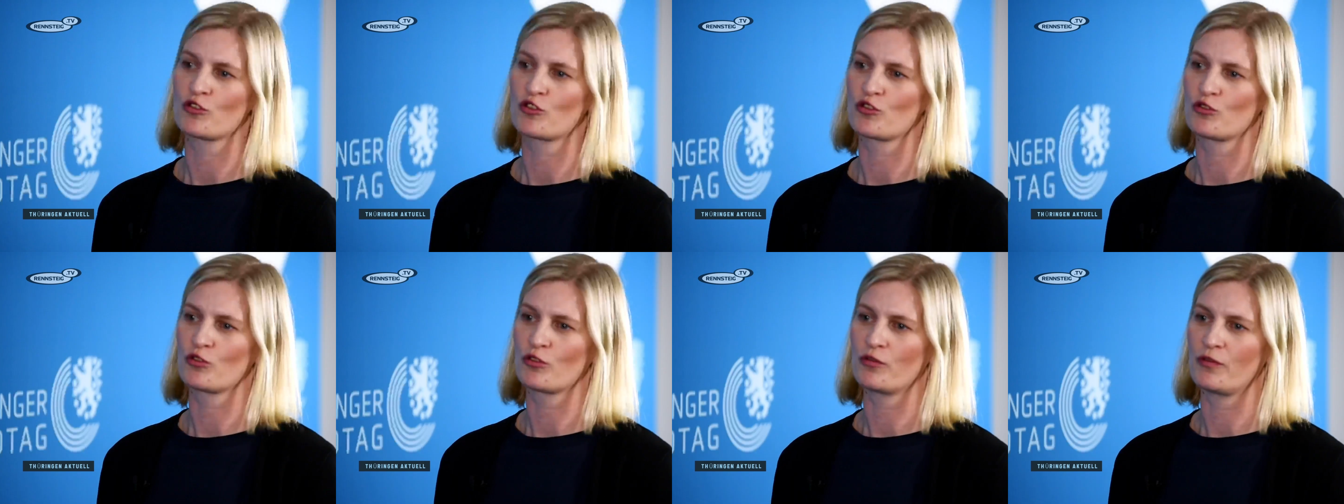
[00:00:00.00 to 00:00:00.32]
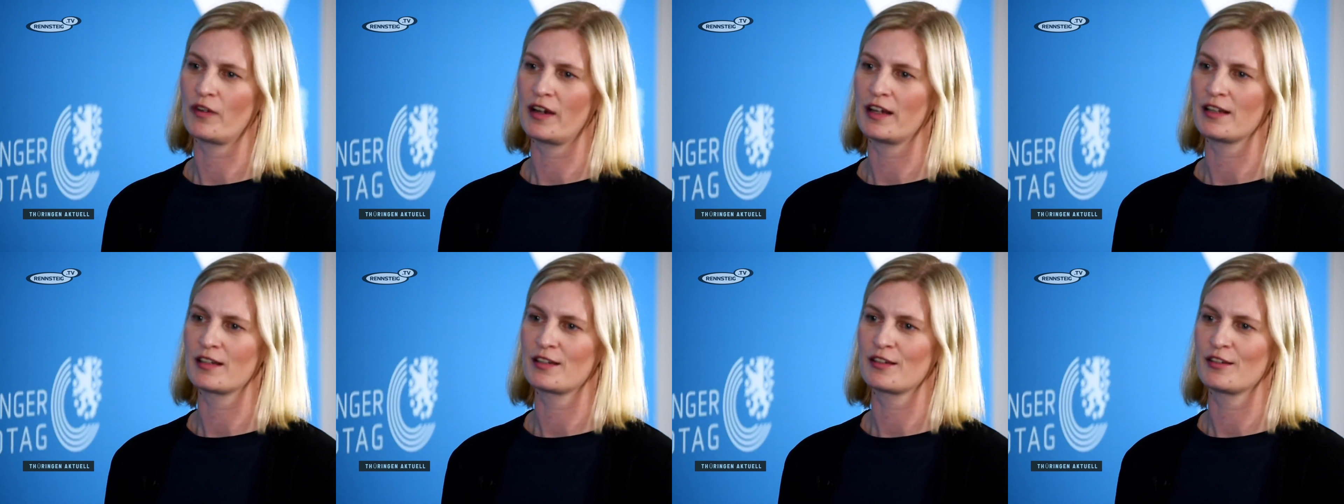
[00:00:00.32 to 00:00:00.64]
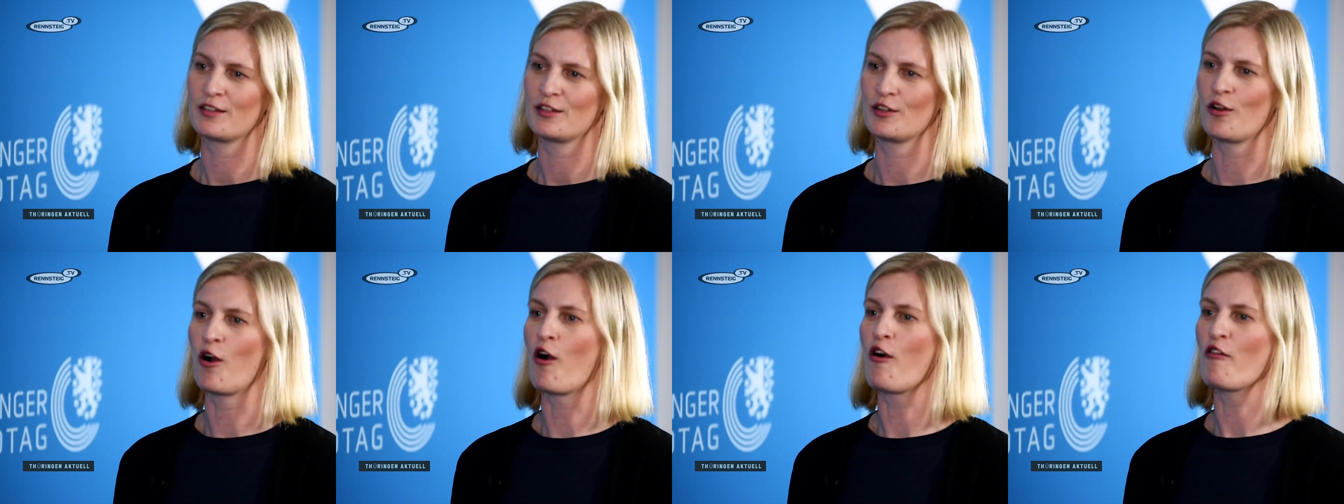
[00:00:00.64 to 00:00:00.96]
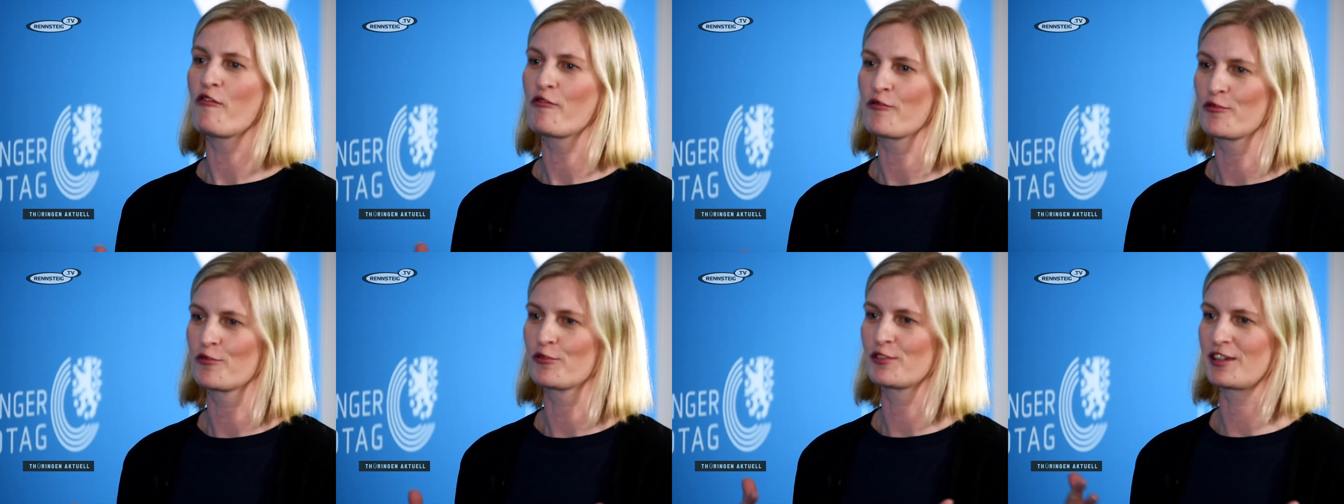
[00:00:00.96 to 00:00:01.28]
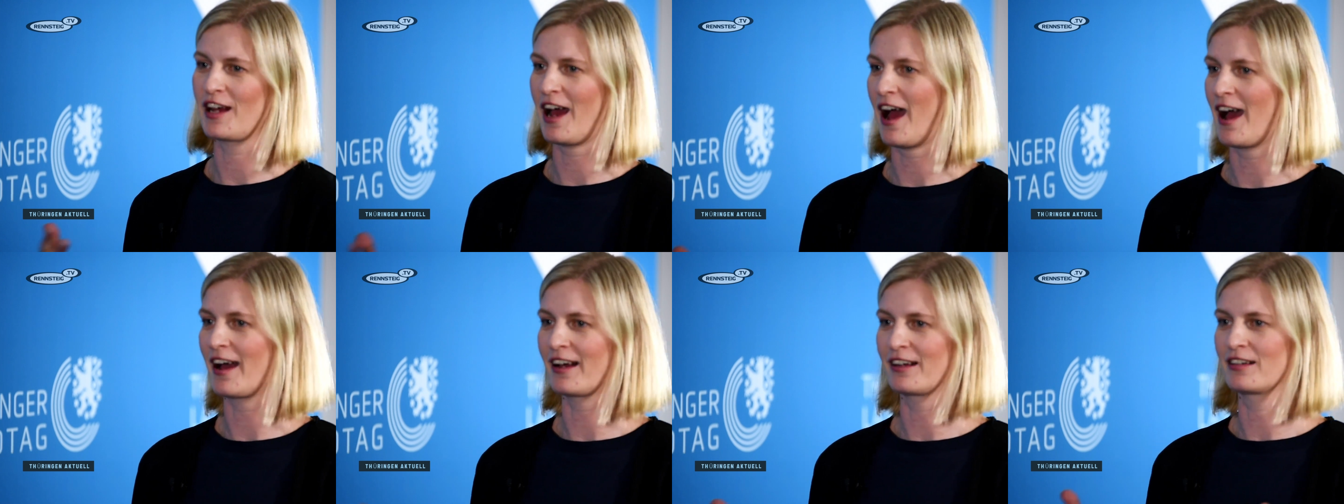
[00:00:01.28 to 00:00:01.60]
ein Stück weit die Hoffnung
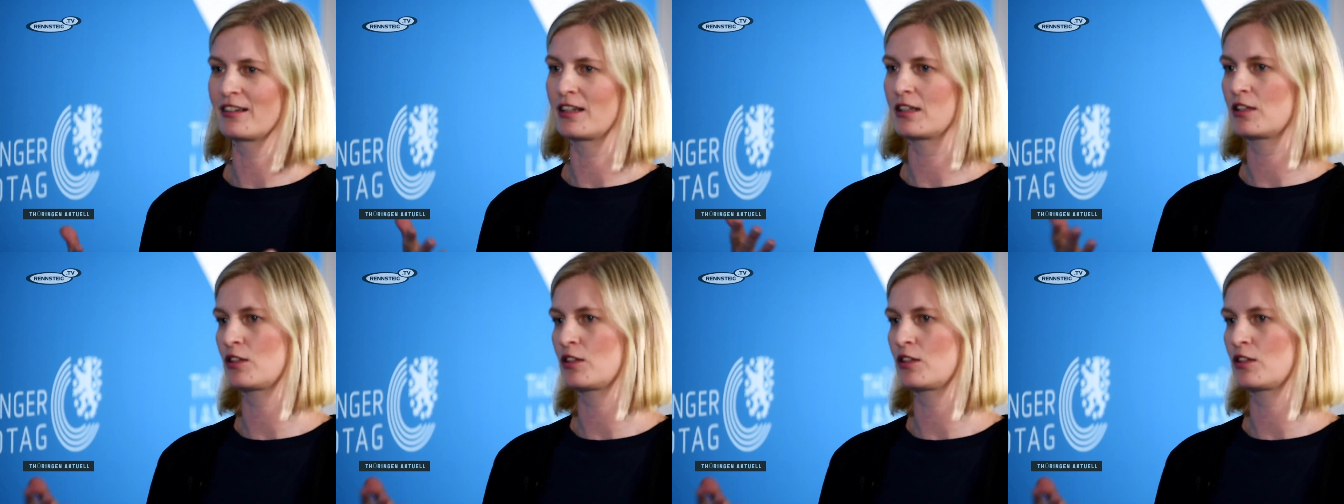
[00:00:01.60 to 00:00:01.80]
darin,